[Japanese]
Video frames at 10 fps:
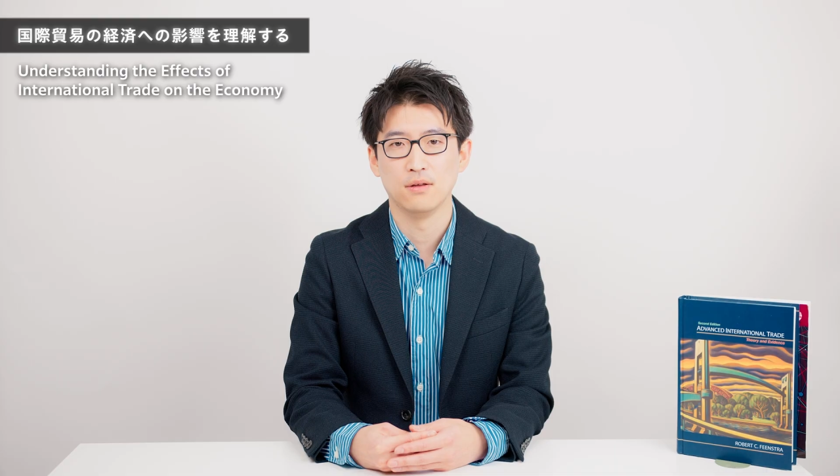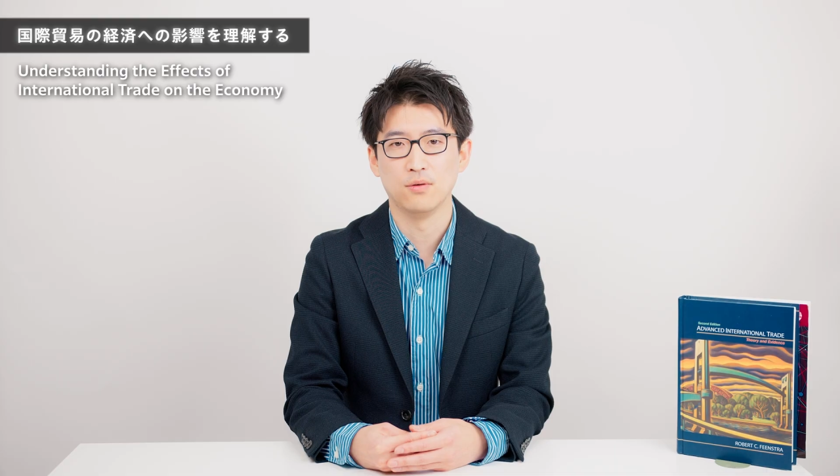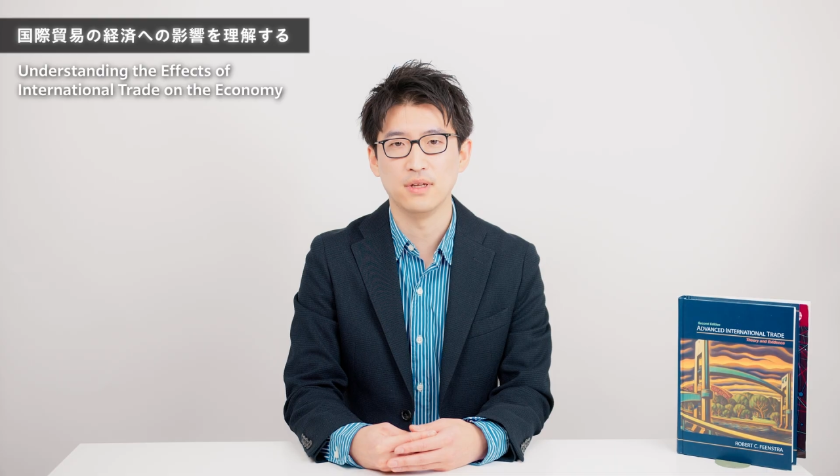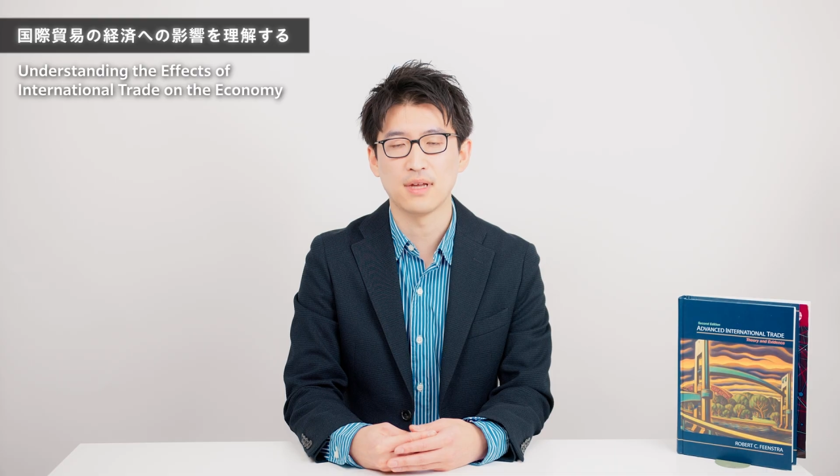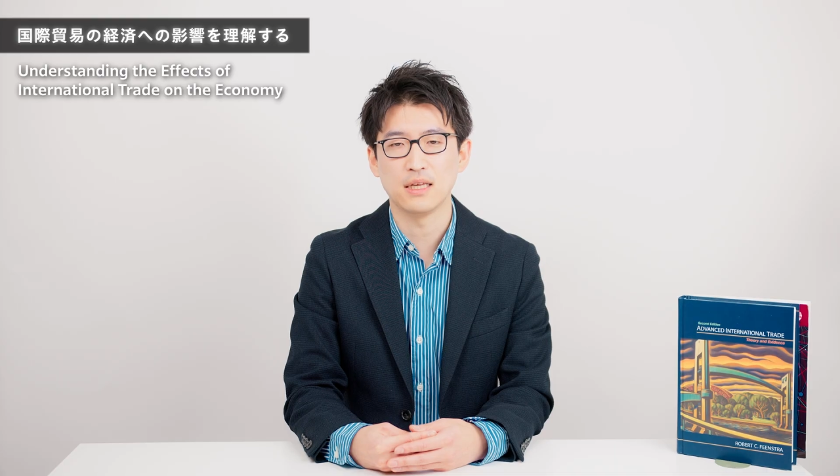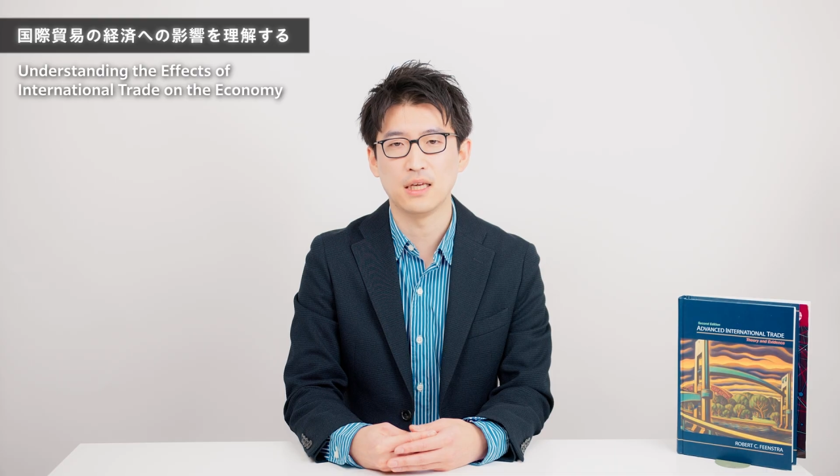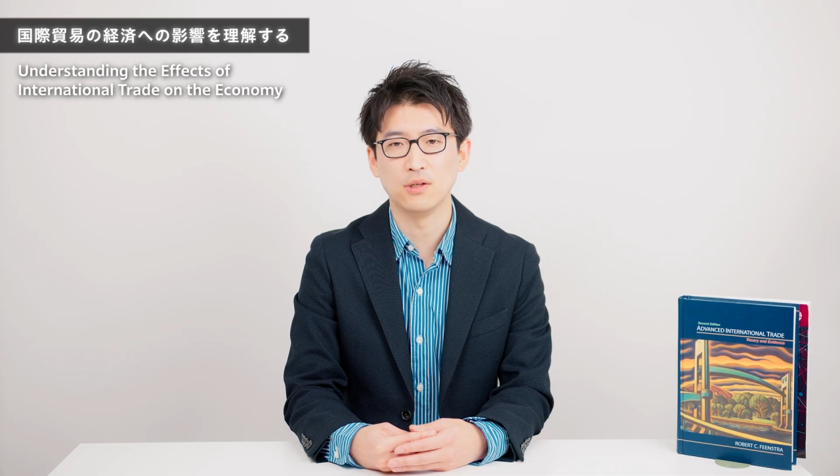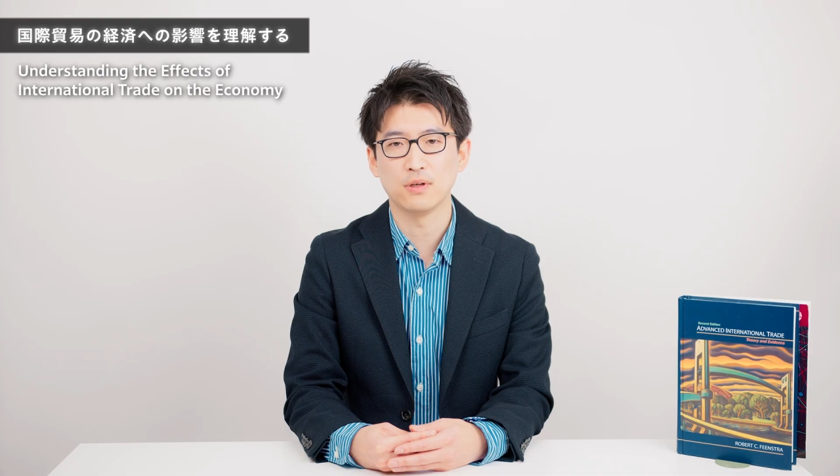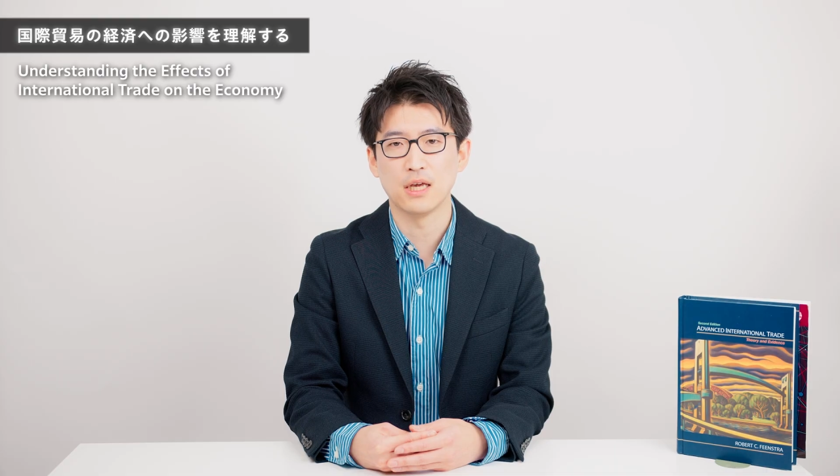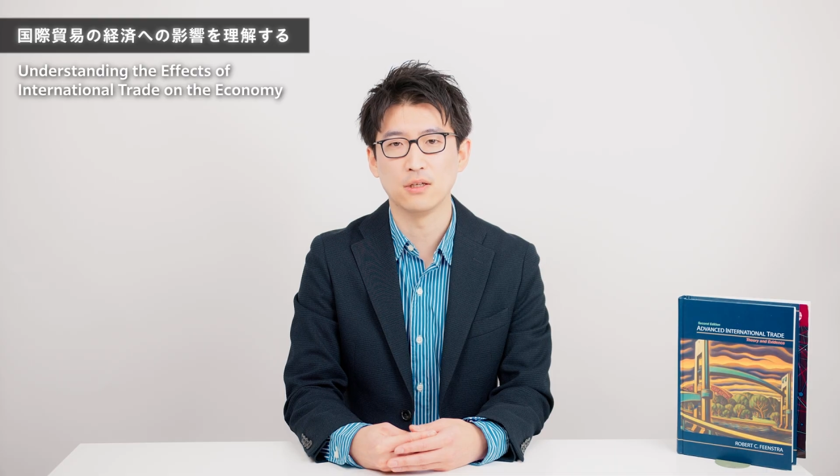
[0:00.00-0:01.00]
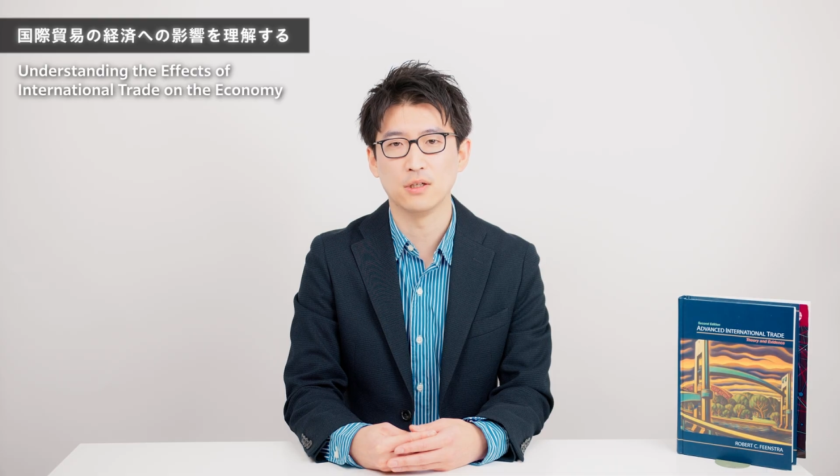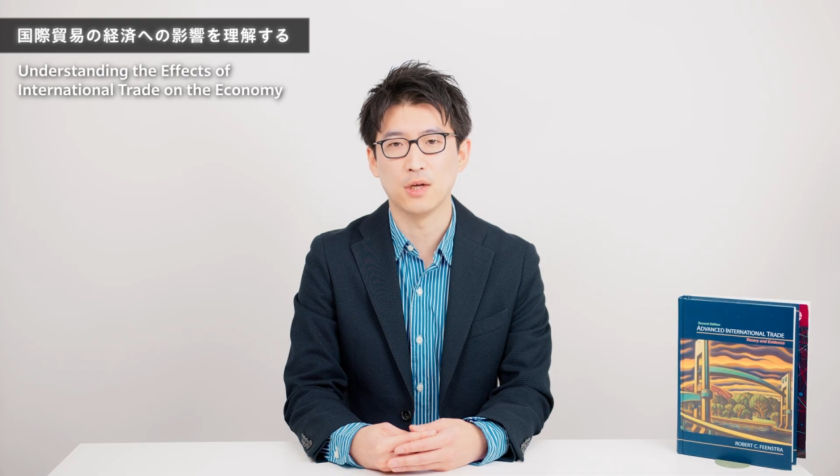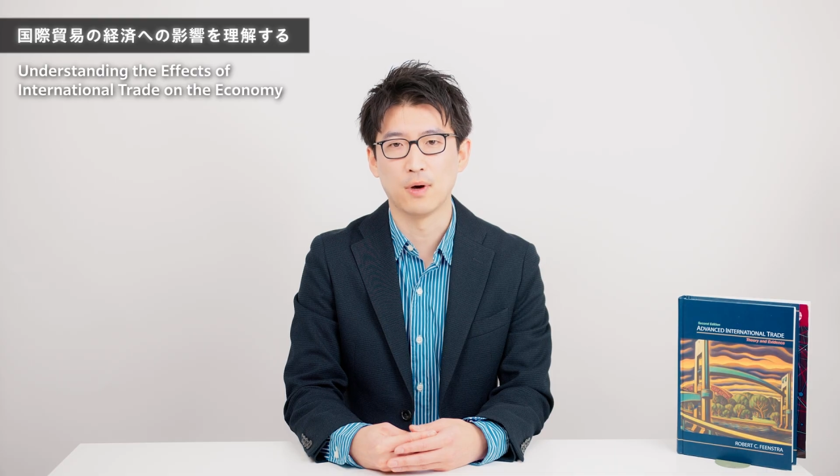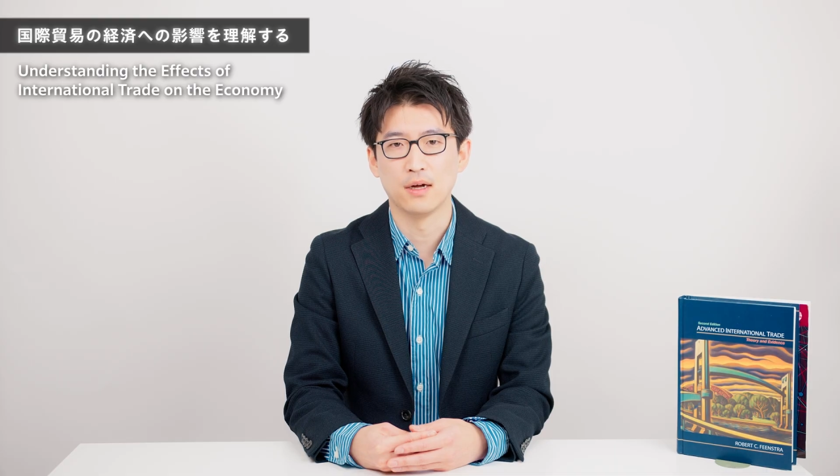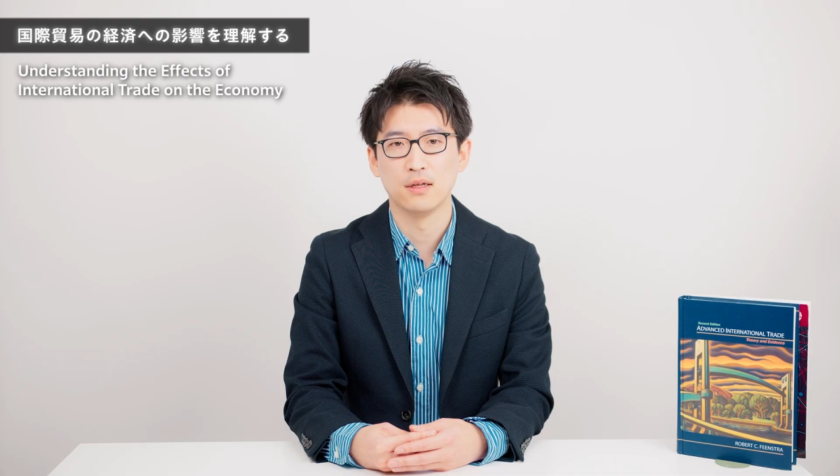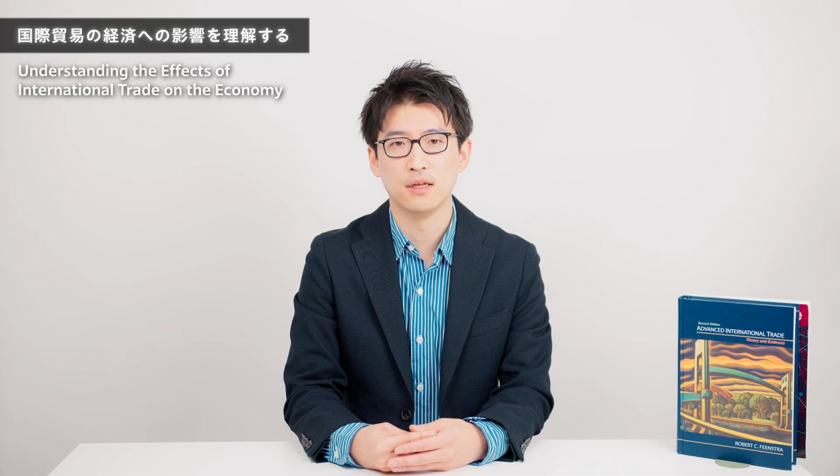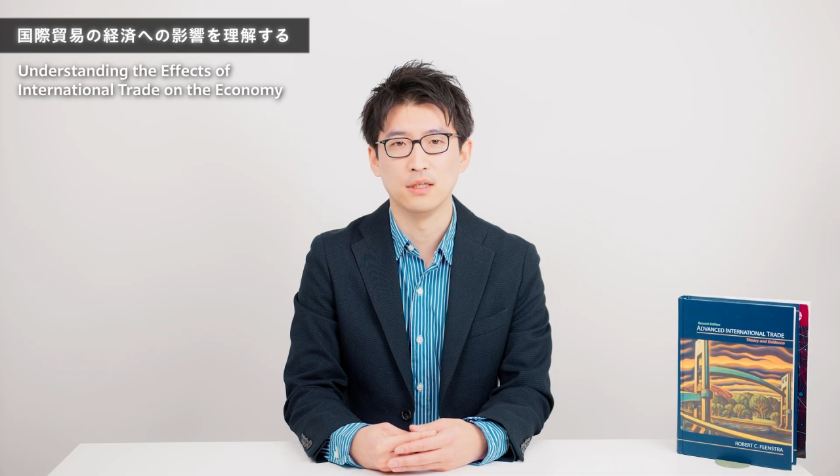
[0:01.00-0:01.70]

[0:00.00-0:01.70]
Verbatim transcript: より最近の研究では